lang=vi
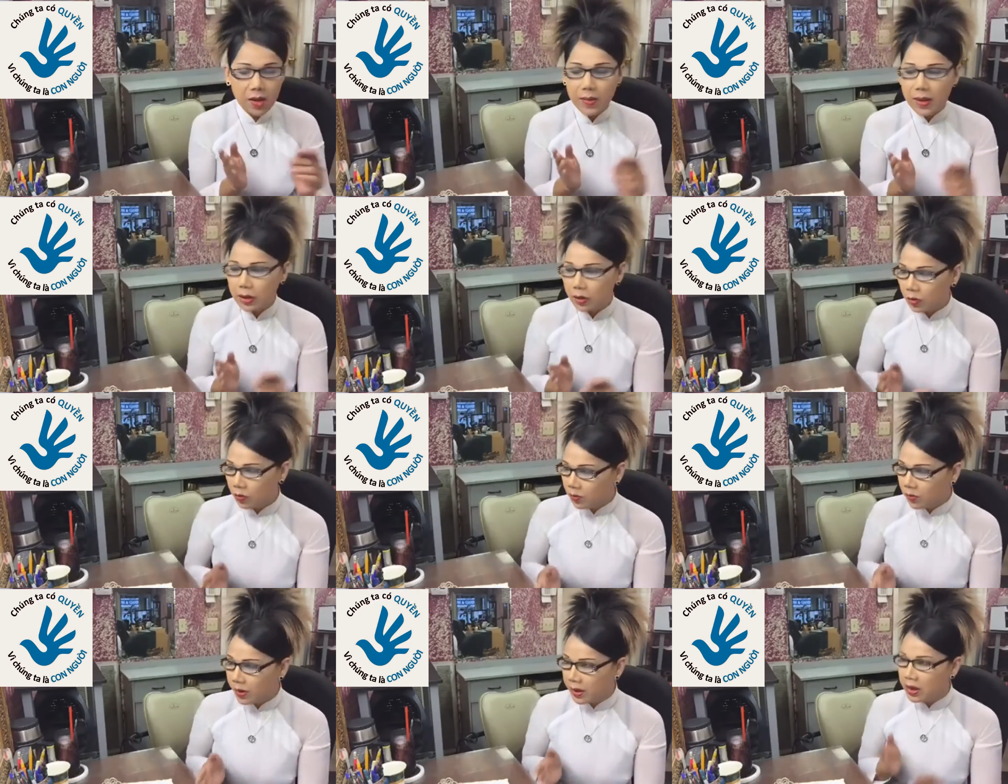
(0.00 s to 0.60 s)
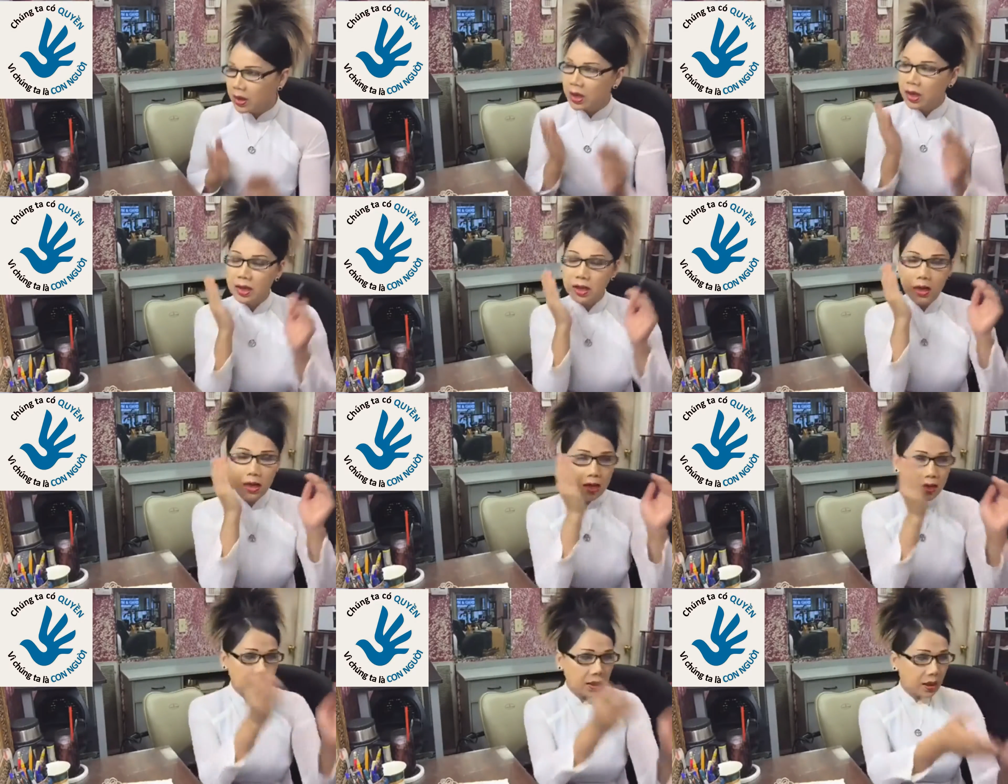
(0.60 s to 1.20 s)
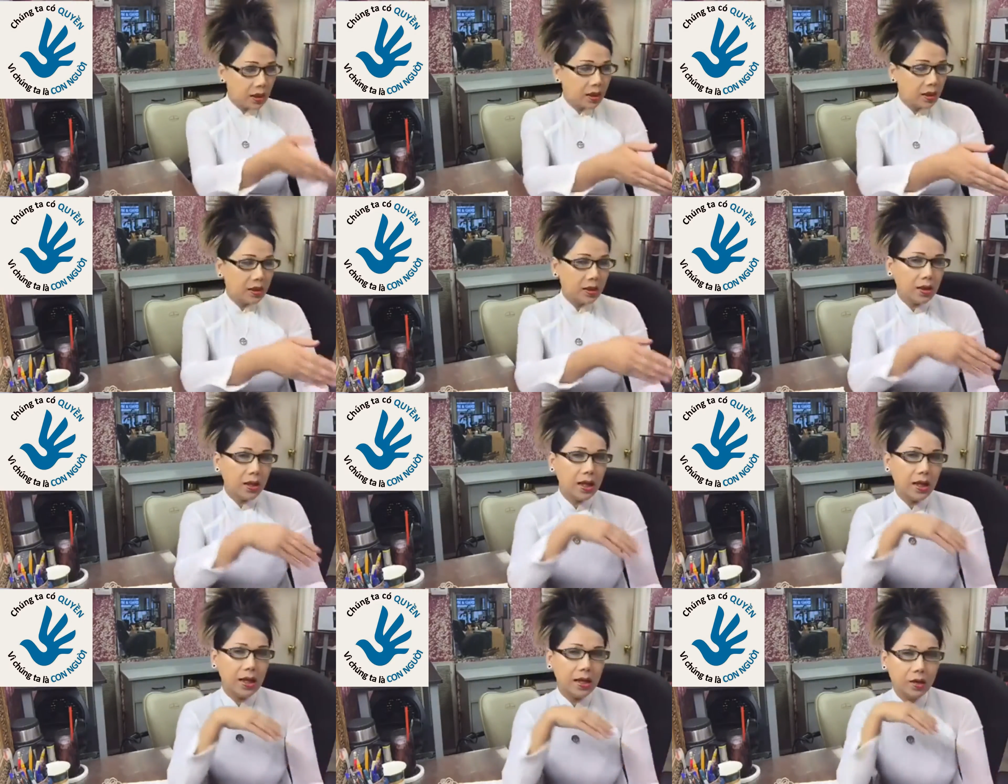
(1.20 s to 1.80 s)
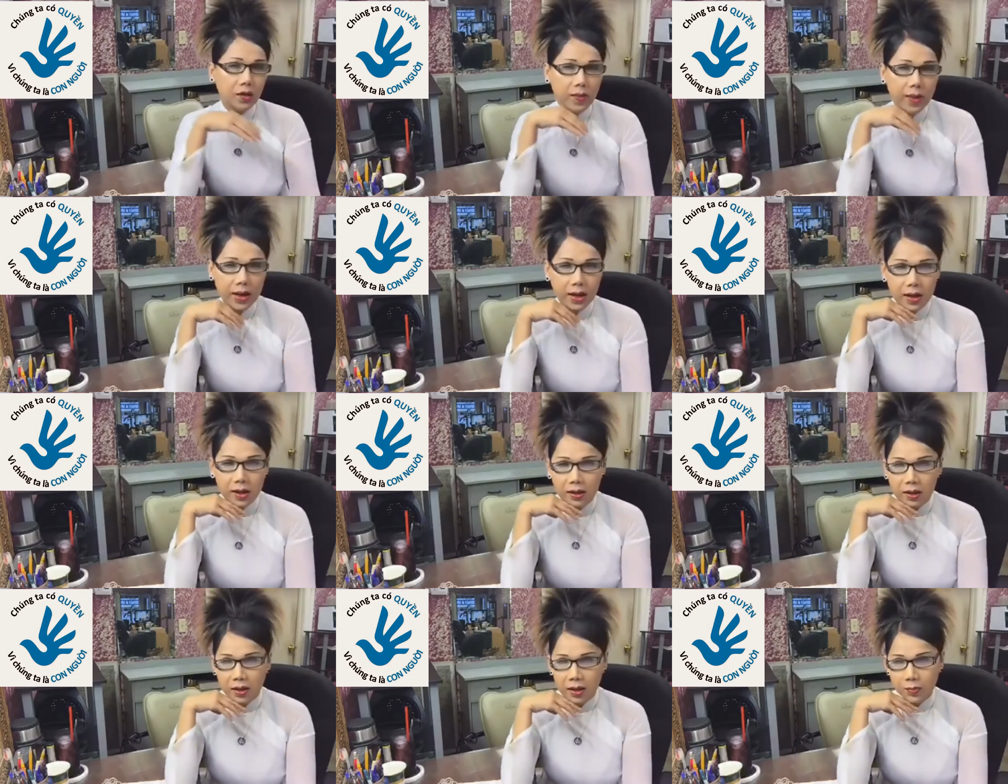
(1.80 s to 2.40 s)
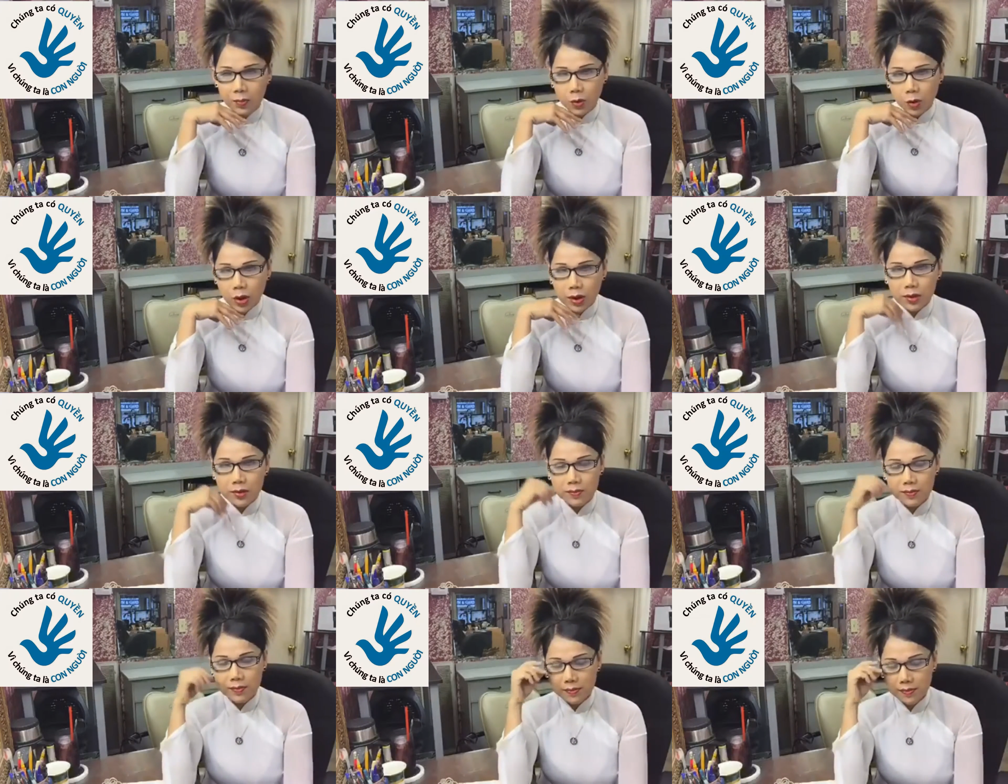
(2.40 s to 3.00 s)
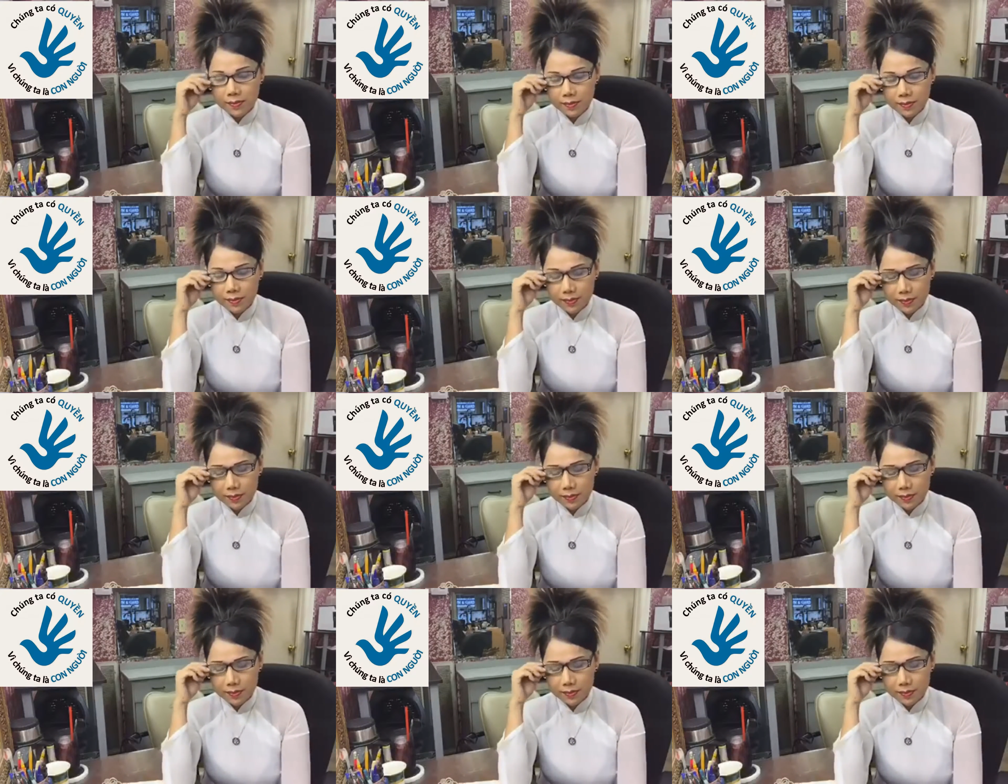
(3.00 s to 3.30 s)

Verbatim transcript: để mà chuẩn bị gửi lên trên những đây là cái bằng là Liên Hiệp Quốc.